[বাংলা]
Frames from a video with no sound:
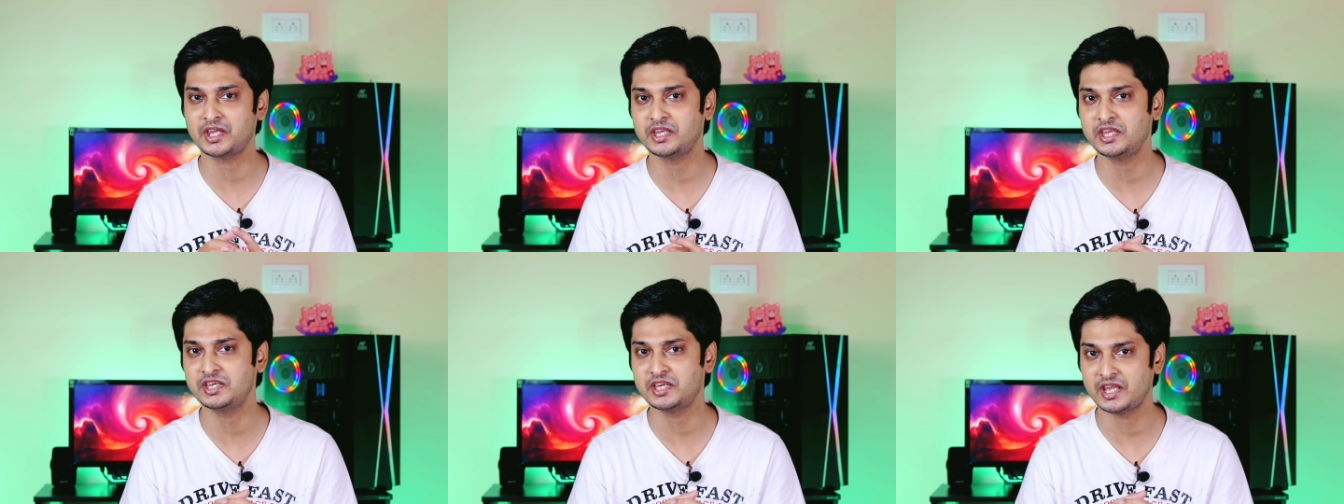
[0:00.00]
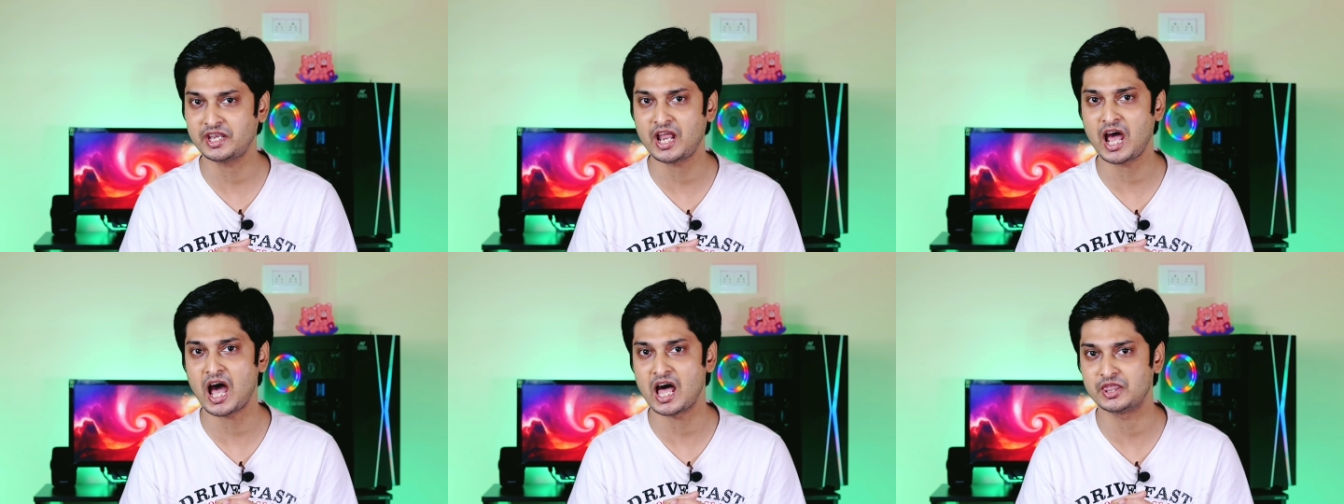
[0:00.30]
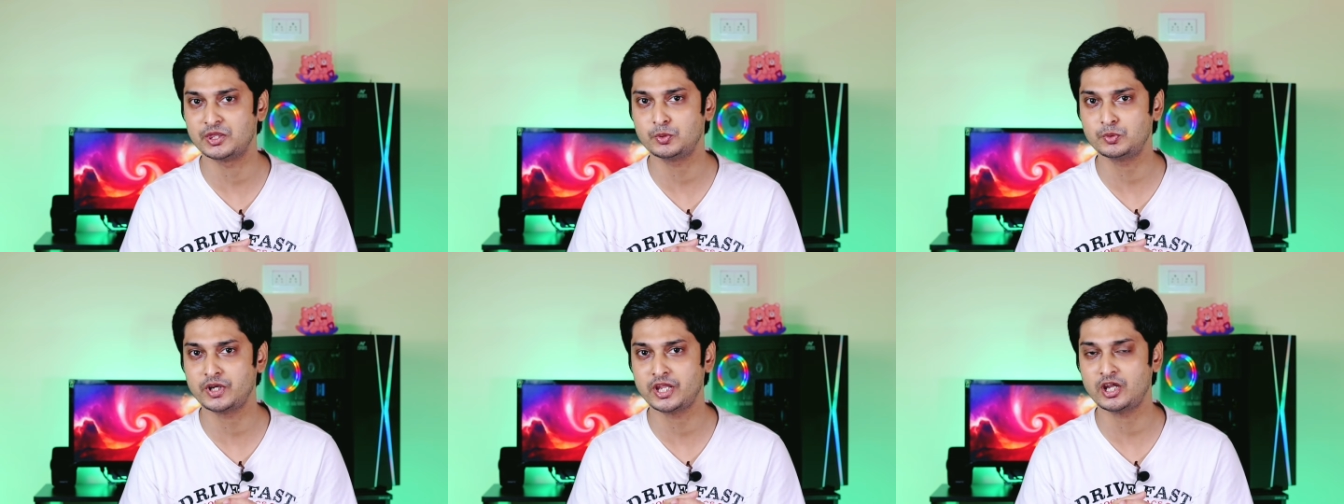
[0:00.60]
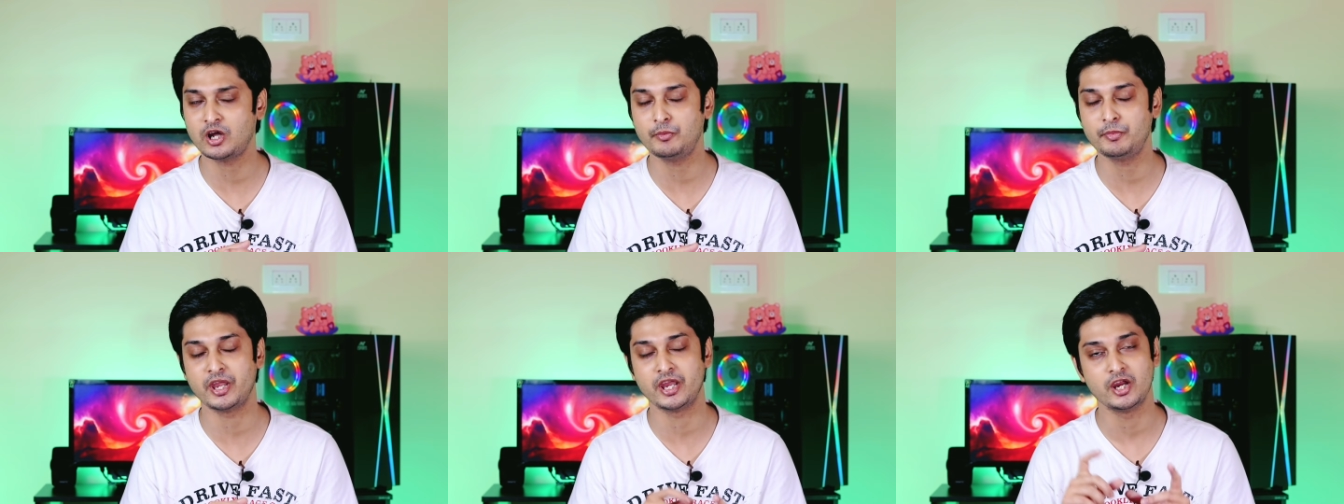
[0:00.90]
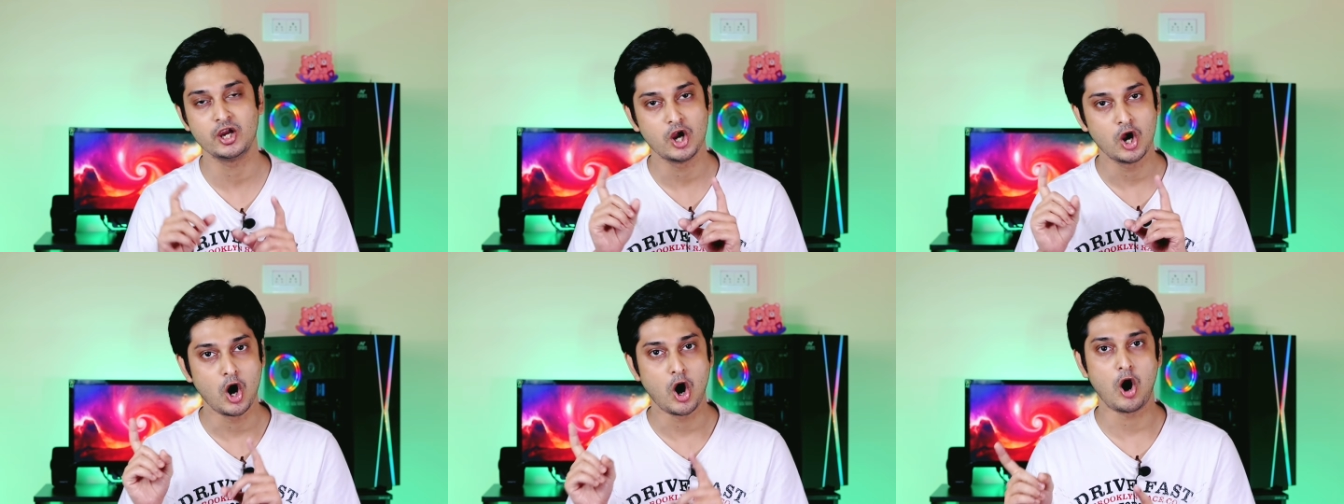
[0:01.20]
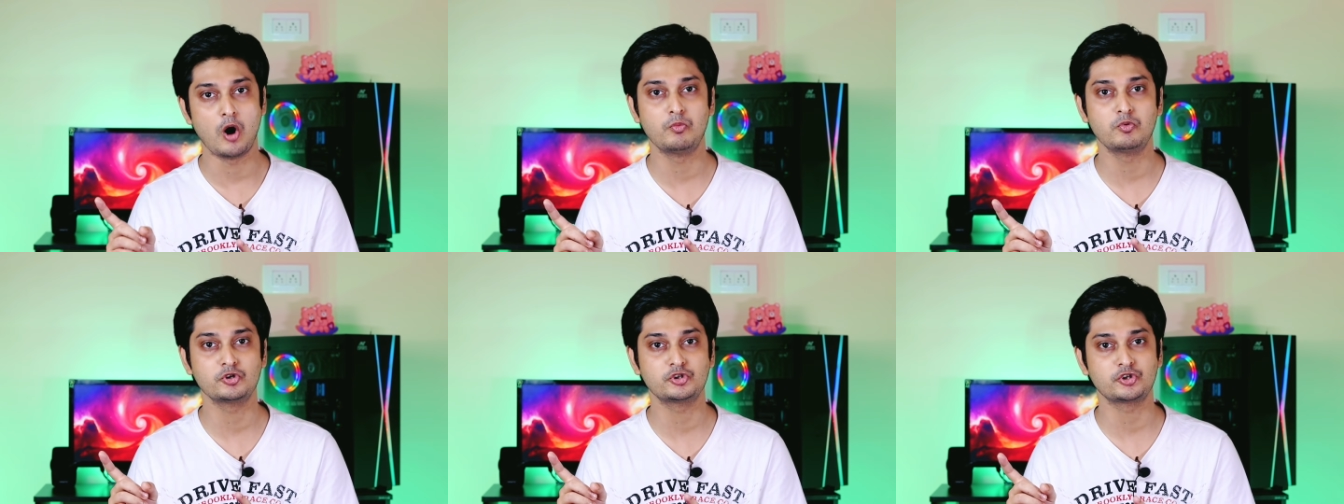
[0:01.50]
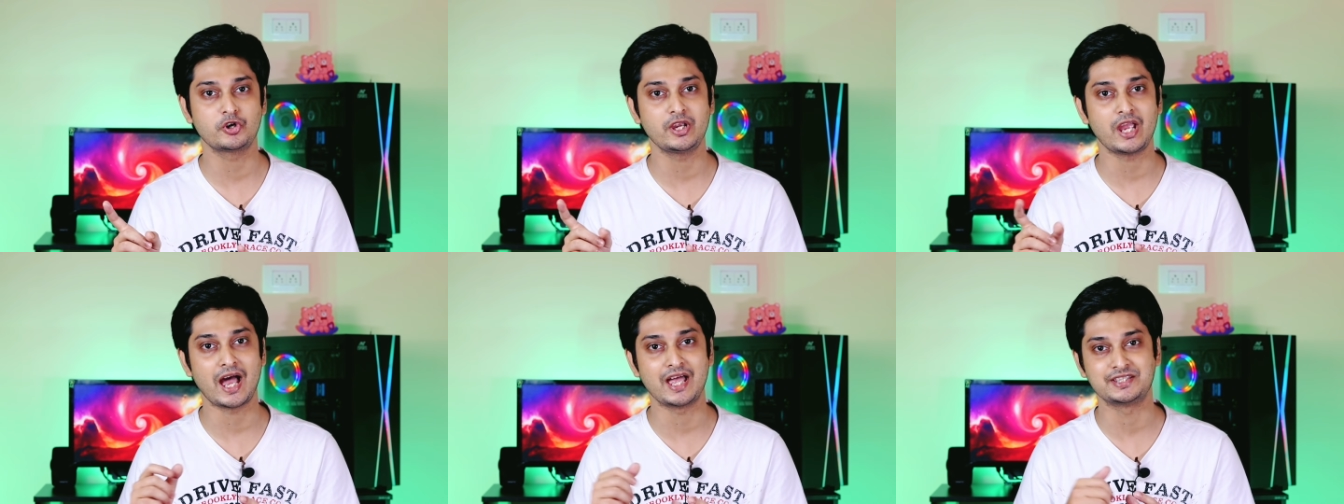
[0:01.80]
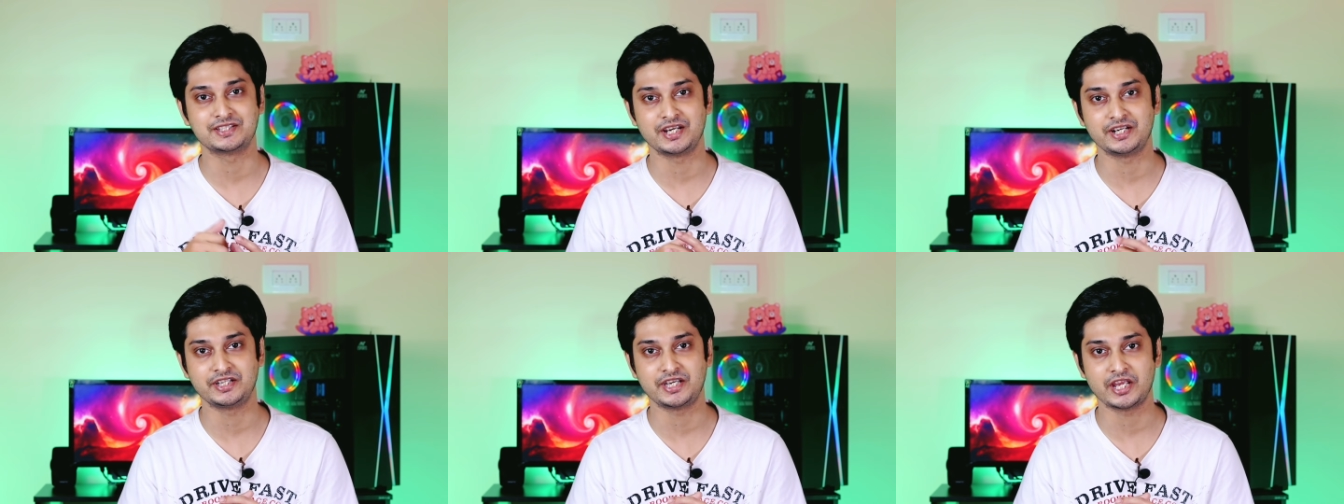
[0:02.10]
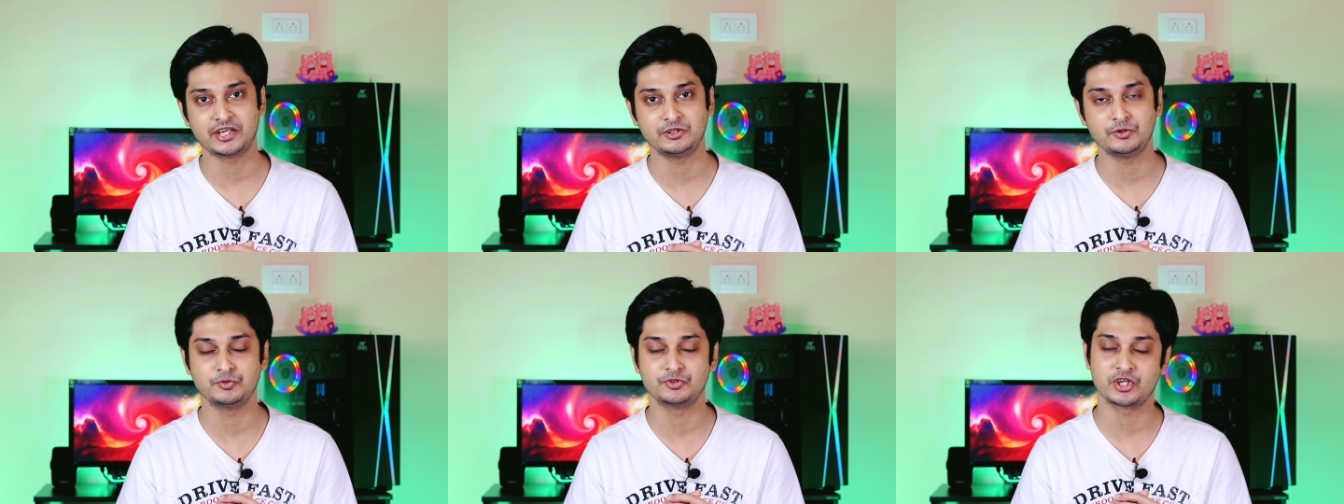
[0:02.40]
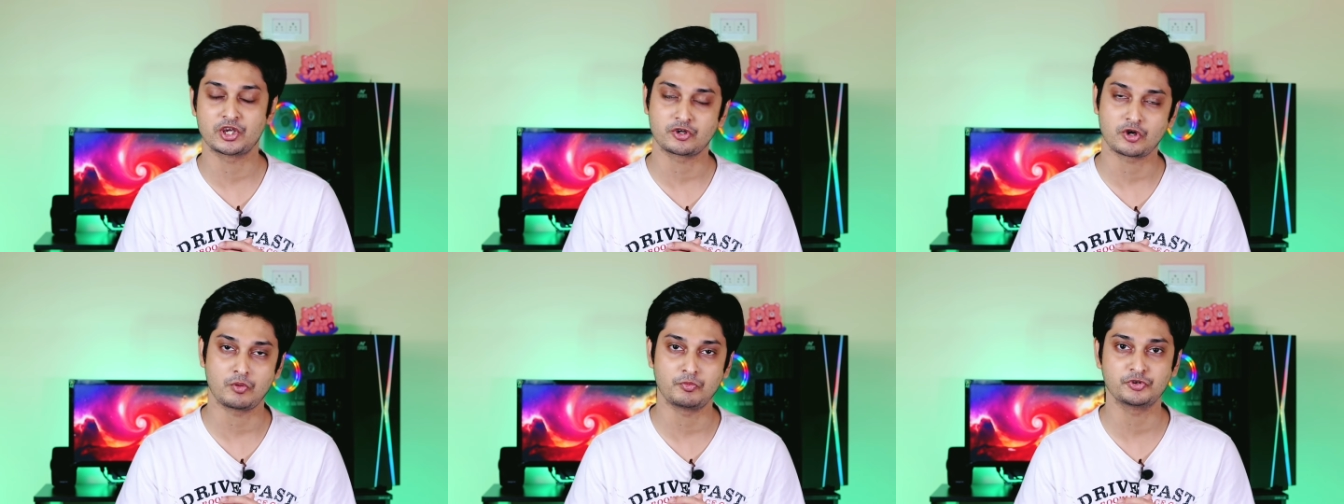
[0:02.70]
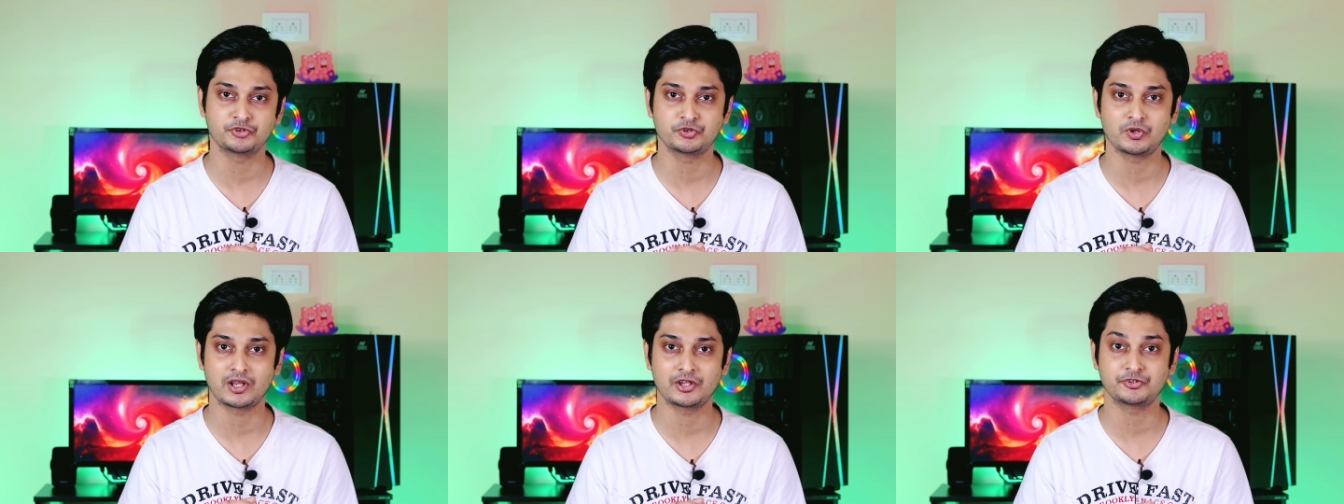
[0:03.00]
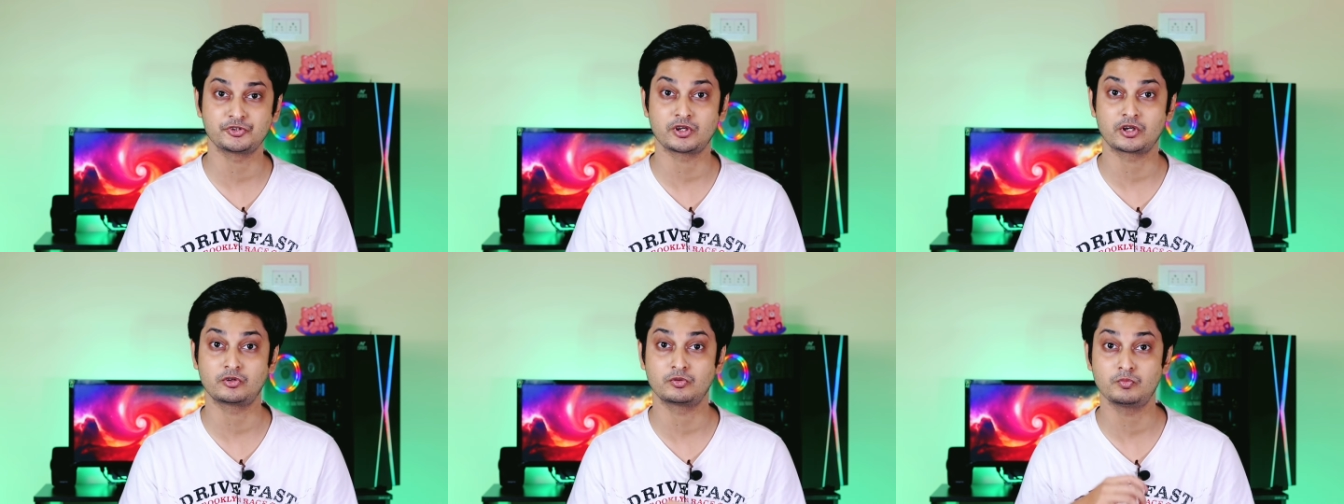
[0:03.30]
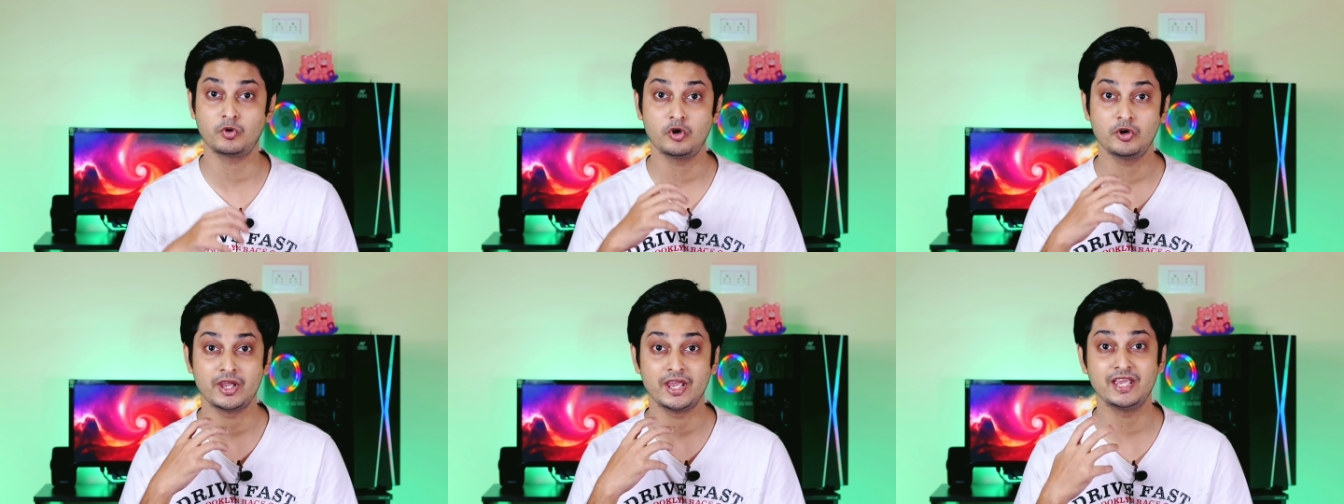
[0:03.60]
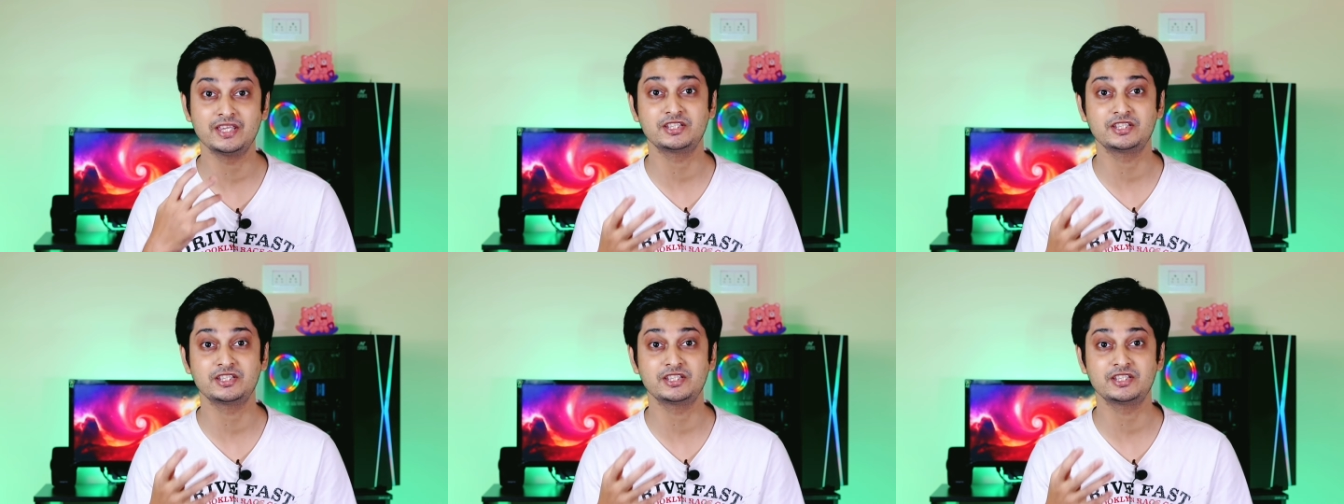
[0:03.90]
থেকে কি কেনা আদৌ ঠিক হবে অবশ্যই আজকে টেক নিউজের সমস্ত আলোচনা করব